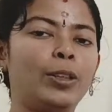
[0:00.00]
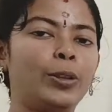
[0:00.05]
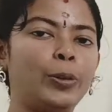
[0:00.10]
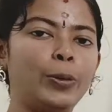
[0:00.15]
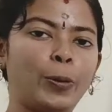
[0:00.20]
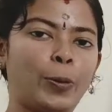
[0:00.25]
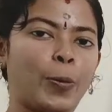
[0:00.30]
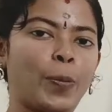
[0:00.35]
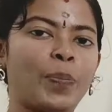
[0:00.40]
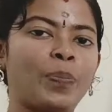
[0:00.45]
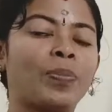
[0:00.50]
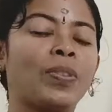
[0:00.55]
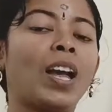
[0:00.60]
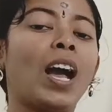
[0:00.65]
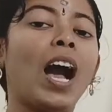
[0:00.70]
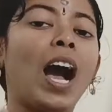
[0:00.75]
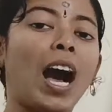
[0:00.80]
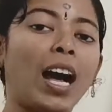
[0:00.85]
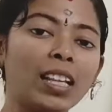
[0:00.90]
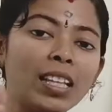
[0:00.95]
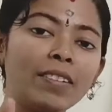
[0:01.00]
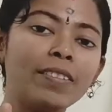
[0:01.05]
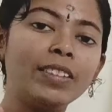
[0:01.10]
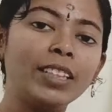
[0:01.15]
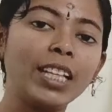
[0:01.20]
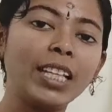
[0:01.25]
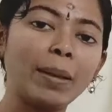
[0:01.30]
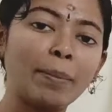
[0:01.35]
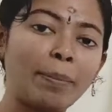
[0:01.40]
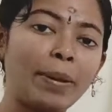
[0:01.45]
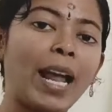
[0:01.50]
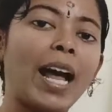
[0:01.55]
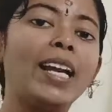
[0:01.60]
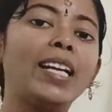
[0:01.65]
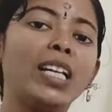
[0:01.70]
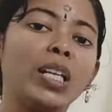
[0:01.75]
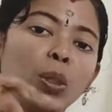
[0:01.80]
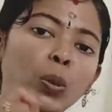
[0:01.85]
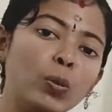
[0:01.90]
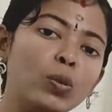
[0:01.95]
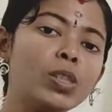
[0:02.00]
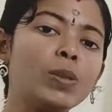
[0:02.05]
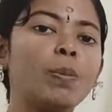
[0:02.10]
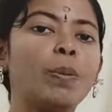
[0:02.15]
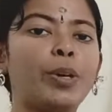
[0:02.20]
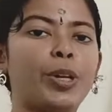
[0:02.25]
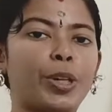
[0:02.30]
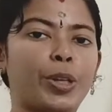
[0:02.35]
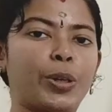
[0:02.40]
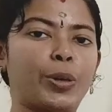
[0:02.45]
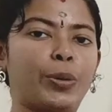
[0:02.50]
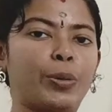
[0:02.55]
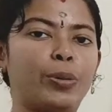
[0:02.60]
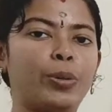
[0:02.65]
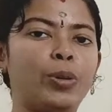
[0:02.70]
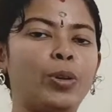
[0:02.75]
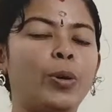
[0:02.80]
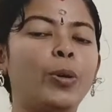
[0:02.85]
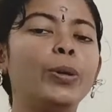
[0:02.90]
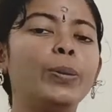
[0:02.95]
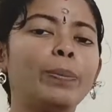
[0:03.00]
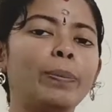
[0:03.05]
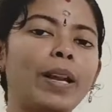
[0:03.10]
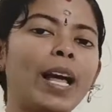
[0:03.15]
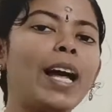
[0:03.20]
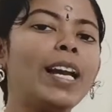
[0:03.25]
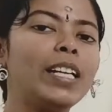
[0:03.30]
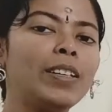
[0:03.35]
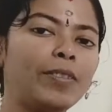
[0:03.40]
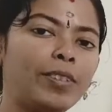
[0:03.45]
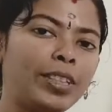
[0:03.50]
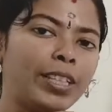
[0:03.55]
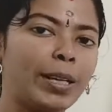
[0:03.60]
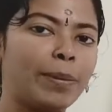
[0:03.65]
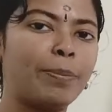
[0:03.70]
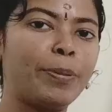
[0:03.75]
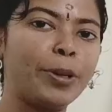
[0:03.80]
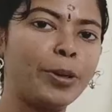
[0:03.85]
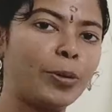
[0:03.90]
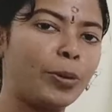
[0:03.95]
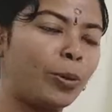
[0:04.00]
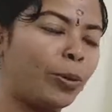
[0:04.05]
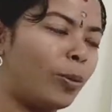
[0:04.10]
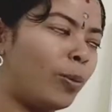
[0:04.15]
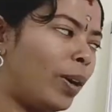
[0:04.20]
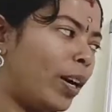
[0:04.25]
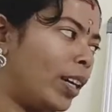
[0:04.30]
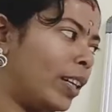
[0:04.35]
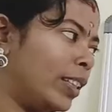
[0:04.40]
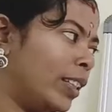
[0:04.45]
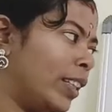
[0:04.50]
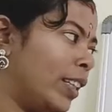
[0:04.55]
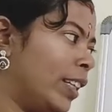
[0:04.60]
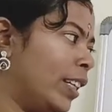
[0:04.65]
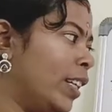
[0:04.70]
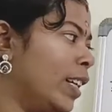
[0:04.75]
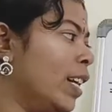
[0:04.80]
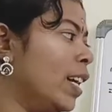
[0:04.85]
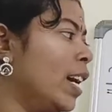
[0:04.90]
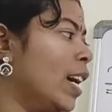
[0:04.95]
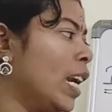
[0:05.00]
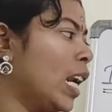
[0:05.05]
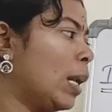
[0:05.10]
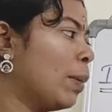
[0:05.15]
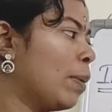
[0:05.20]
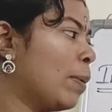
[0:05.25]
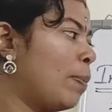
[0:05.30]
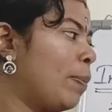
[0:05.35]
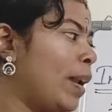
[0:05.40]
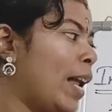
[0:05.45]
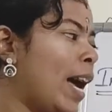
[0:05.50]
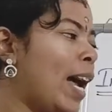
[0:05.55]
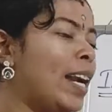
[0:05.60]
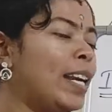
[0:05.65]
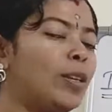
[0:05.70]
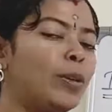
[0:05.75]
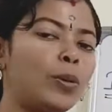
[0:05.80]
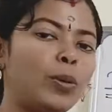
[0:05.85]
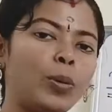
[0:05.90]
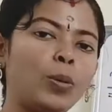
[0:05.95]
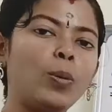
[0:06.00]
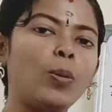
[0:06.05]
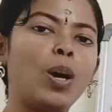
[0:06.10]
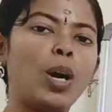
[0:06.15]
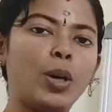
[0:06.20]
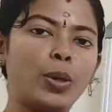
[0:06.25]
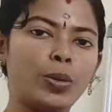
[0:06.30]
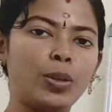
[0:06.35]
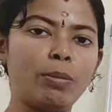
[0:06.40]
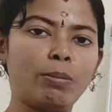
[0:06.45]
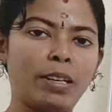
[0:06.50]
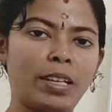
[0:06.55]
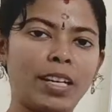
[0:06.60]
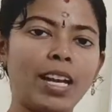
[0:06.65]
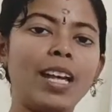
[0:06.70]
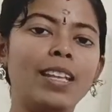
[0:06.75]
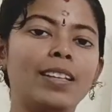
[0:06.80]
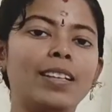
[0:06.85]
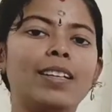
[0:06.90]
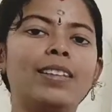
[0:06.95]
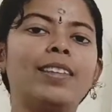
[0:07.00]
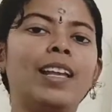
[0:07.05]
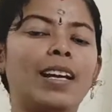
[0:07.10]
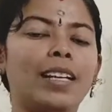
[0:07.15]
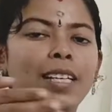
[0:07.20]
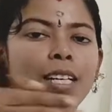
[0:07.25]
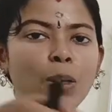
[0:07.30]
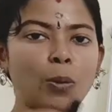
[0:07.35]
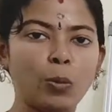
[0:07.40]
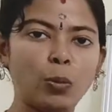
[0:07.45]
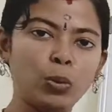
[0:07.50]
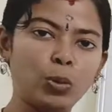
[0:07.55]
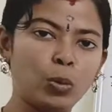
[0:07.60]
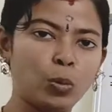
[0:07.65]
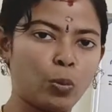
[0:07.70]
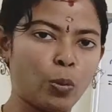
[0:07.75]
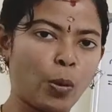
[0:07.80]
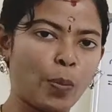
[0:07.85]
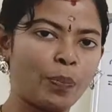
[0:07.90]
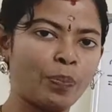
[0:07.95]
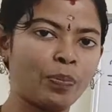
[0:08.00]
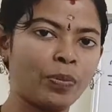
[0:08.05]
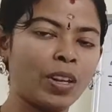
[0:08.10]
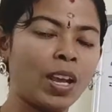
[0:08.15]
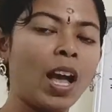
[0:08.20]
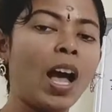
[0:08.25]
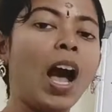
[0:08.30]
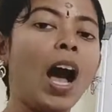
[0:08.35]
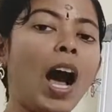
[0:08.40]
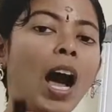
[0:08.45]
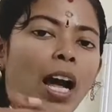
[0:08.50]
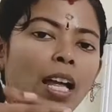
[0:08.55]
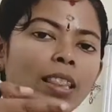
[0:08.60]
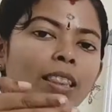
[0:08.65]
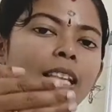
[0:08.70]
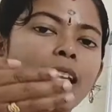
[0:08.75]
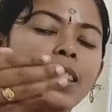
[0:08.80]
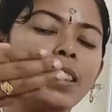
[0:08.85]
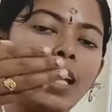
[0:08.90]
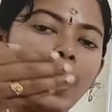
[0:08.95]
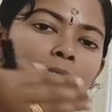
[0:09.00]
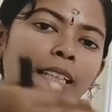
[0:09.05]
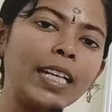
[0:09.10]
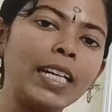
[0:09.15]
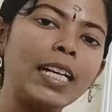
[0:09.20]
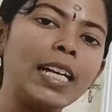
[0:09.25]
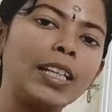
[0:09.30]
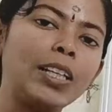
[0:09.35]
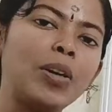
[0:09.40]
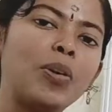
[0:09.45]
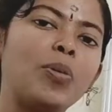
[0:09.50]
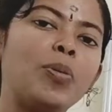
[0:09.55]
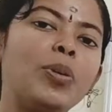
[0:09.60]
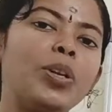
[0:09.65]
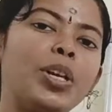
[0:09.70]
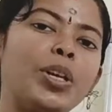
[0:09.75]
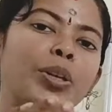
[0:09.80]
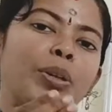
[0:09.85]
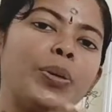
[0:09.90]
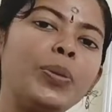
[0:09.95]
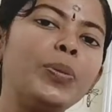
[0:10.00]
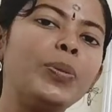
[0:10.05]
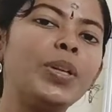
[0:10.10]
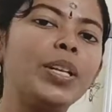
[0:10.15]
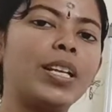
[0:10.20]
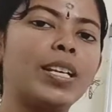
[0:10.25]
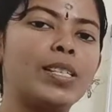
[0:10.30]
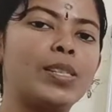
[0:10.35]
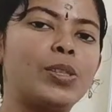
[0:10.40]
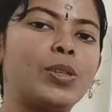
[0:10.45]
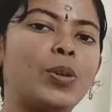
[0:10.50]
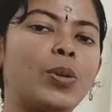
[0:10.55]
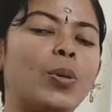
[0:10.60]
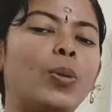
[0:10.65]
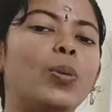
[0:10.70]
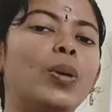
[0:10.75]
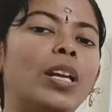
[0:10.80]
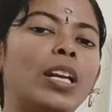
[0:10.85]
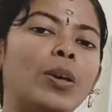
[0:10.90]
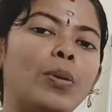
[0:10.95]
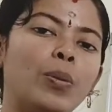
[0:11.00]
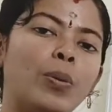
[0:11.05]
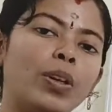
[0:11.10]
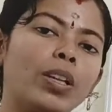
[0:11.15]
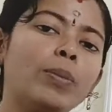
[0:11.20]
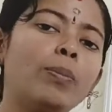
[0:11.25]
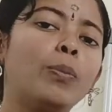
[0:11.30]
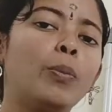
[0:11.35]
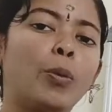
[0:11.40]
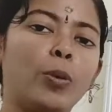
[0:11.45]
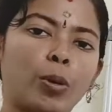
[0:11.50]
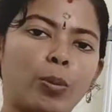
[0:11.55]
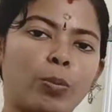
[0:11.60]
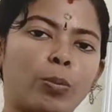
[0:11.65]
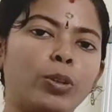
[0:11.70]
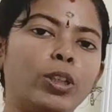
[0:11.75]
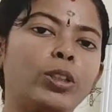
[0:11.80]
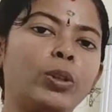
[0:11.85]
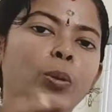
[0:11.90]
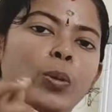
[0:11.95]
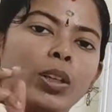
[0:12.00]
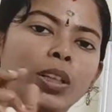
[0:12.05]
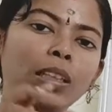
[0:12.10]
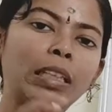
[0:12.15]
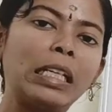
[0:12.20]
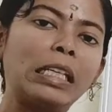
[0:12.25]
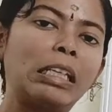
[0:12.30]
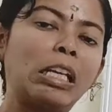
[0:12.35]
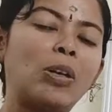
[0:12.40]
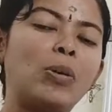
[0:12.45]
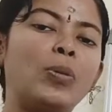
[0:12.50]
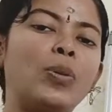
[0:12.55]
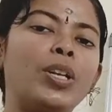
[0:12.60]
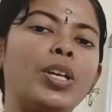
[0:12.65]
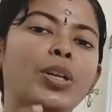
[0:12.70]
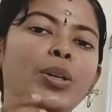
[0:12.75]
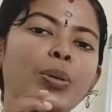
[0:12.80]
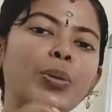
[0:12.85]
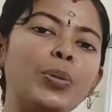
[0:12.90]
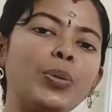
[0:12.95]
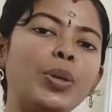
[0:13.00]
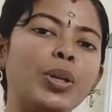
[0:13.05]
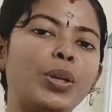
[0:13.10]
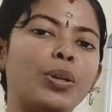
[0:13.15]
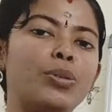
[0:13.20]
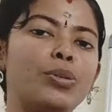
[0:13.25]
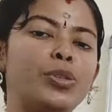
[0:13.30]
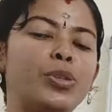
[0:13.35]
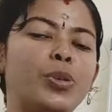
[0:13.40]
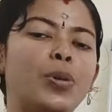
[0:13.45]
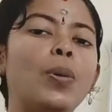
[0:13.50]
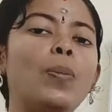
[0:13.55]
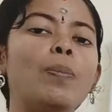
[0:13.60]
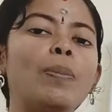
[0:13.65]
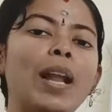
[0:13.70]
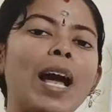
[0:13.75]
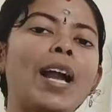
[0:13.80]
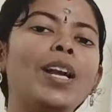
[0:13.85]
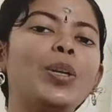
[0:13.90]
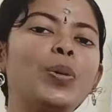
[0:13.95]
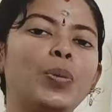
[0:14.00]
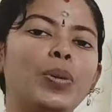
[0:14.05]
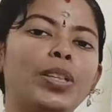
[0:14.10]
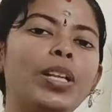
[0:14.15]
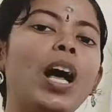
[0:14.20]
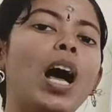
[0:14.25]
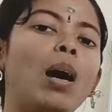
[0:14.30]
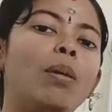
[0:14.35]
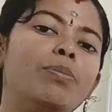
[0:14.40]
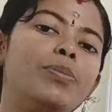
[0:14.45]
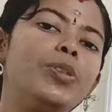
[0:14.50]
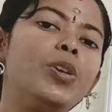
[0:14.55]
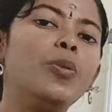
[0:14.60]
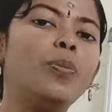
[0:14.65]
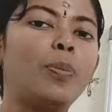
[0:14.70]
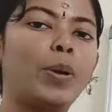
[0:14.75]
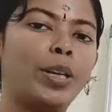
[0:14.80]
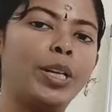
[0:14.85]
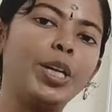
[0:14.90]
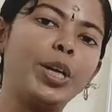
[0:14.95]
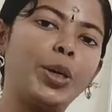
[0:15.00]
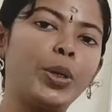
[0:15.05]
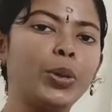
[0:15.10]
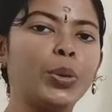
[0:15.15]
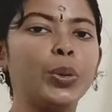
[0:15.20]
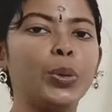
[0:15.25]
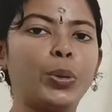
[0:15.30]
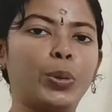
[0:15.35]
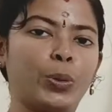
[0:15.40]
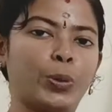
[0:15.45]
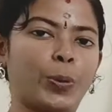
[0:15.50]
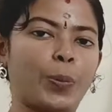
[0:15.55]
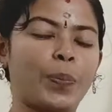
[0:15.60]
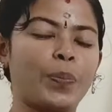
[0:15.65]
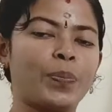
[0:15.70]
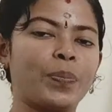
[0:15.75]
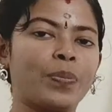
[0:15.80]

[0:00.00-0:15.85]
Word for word: நோ அதை வந்து அந்த பிளான்ட்டை யூஸ் பண்ணிக்கணும் ஒரு பிளான்ட் வந்து எப்படி க்ரோ ஆகுது நம்ம பிளான்ட் க்ரோ ஆகணும் அப்படின்னா அதுக்கு தண்ணி ஊற்றுவோம் அந்த தண்ணியில் இருக்கக்கூடிய நியூட்ரியன்ஸையோ இல்லை உரம் போடும் போது அந்த உரத்தில் இருக்கக்கூடிய நியூட்ரியன்ஸையோ பிளான்ட் வந்து அப்சர்வ் பண்ணி எடுத்துக்கணும்